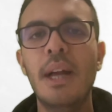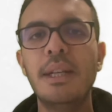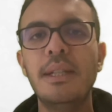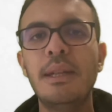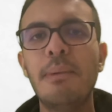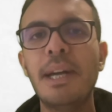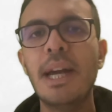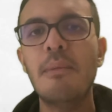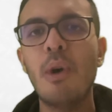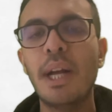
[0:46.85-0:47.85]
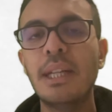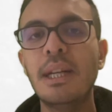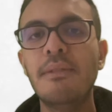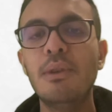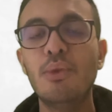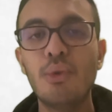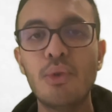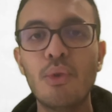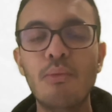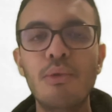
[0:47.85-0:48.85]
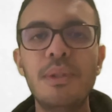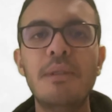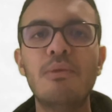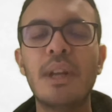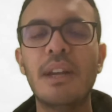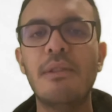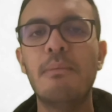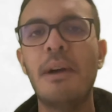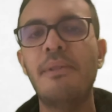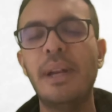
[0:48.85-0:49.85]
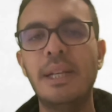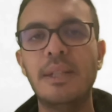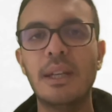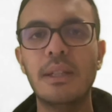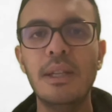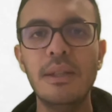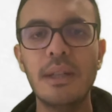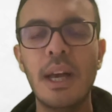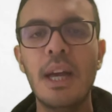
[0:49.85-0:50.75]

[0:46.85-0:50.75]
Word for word: N'hésitez pas également à regarder la vidéo jusqu'au bout si vous n'arrivez pas à faire l'exercice.